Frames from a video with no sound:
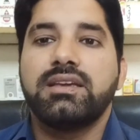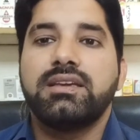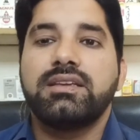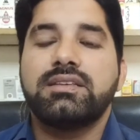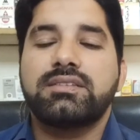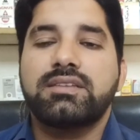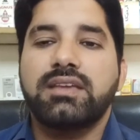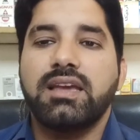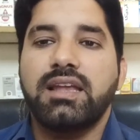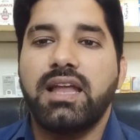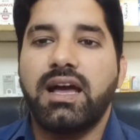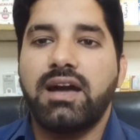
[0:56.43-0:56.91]

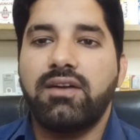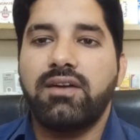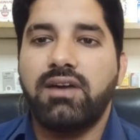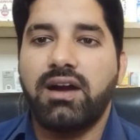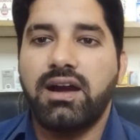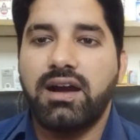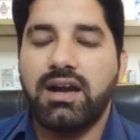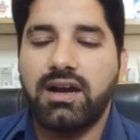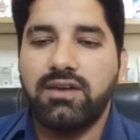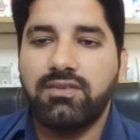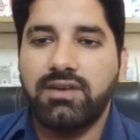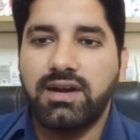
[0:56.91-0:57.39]
इसके
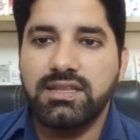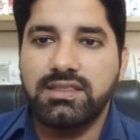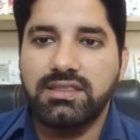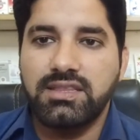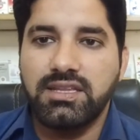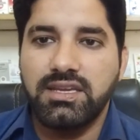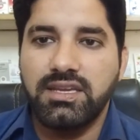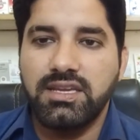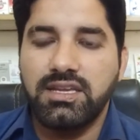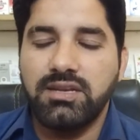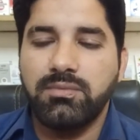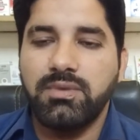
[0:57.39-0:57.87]
अलावा
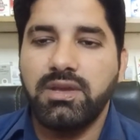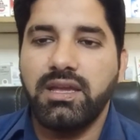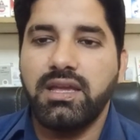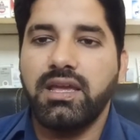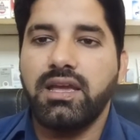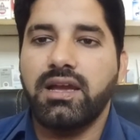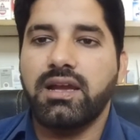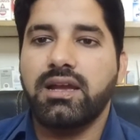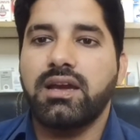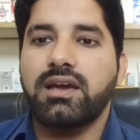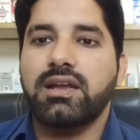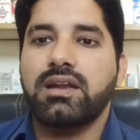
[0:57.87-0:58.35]
खातन
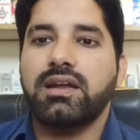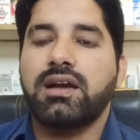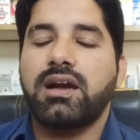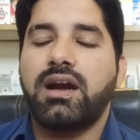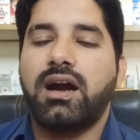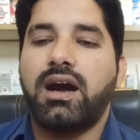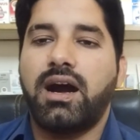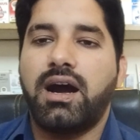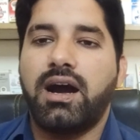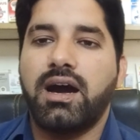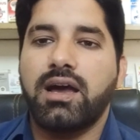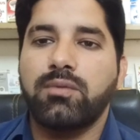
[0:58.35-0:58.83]
में अगर
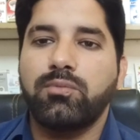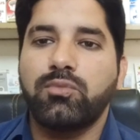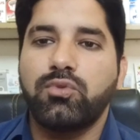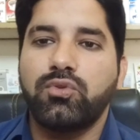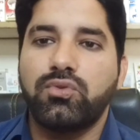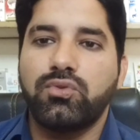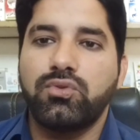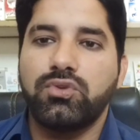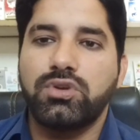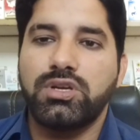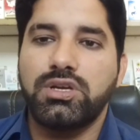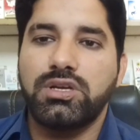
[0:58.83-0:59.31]

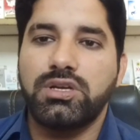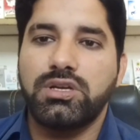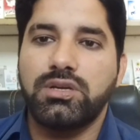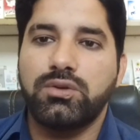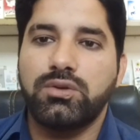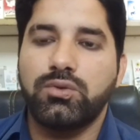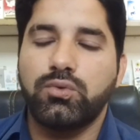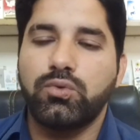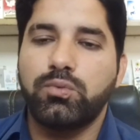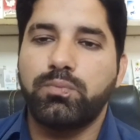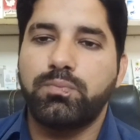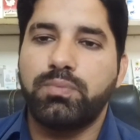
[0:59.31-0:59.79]
हारमोन
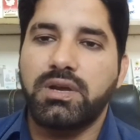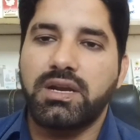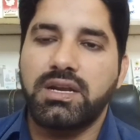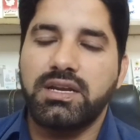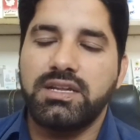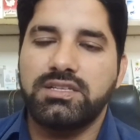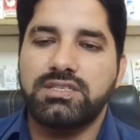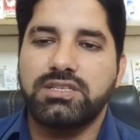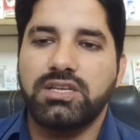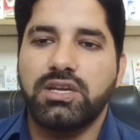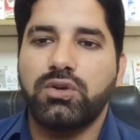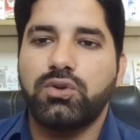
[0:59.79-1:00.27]
ऊपर
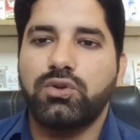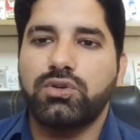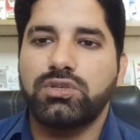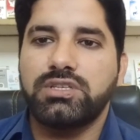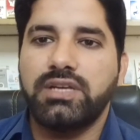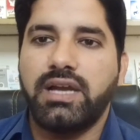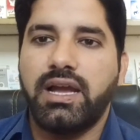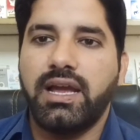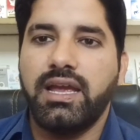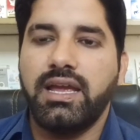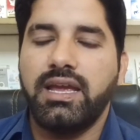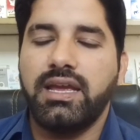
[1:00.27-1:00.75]
नीचे हो
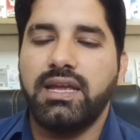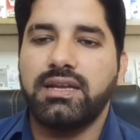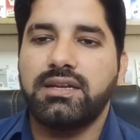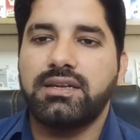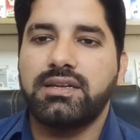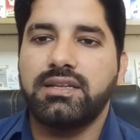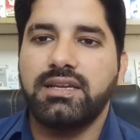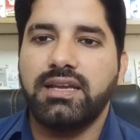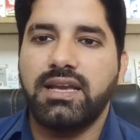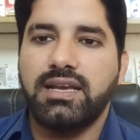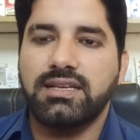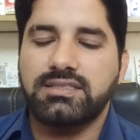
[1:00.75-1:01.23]
एस
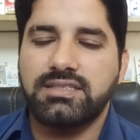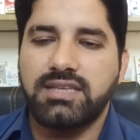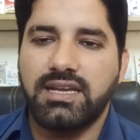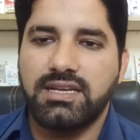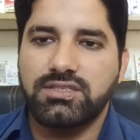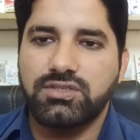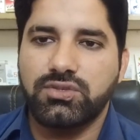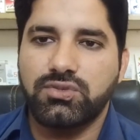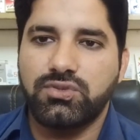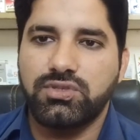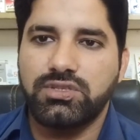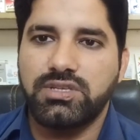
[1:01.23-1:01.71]

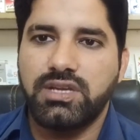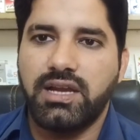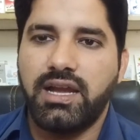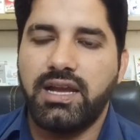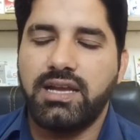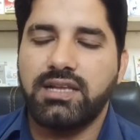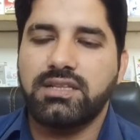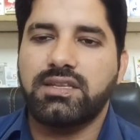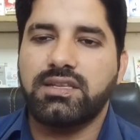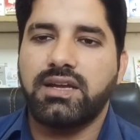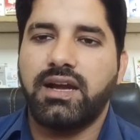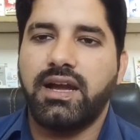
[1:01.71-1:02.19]
टीएसएच हो
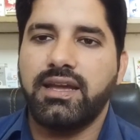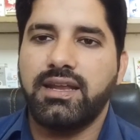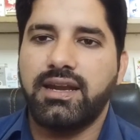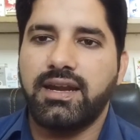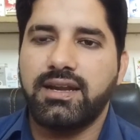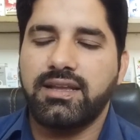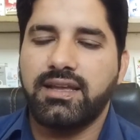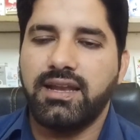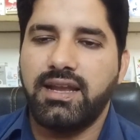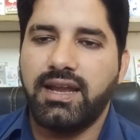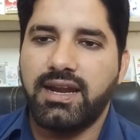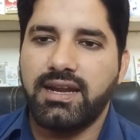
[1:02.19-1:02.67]
जाए
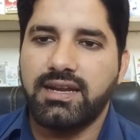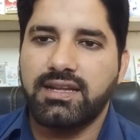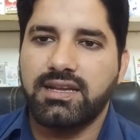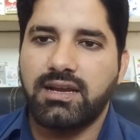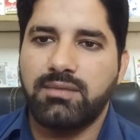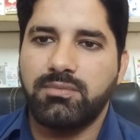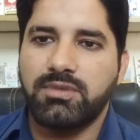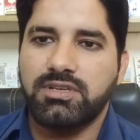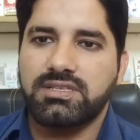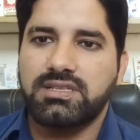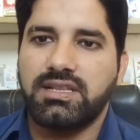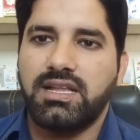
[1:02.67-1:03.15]
थायराइड ग्लैंड
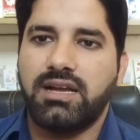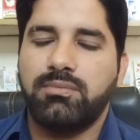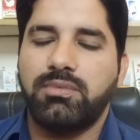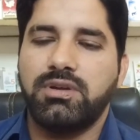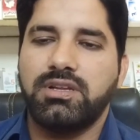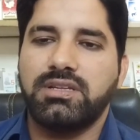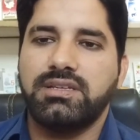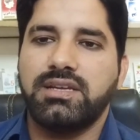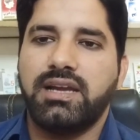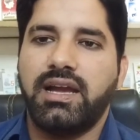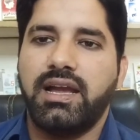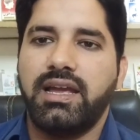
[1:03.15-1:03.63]
का मसला
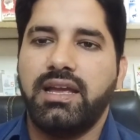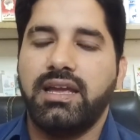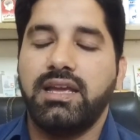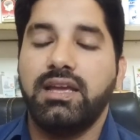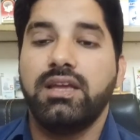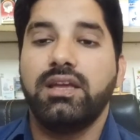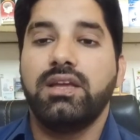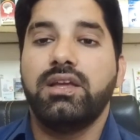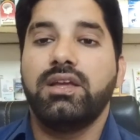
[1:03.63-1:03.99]
बन जाए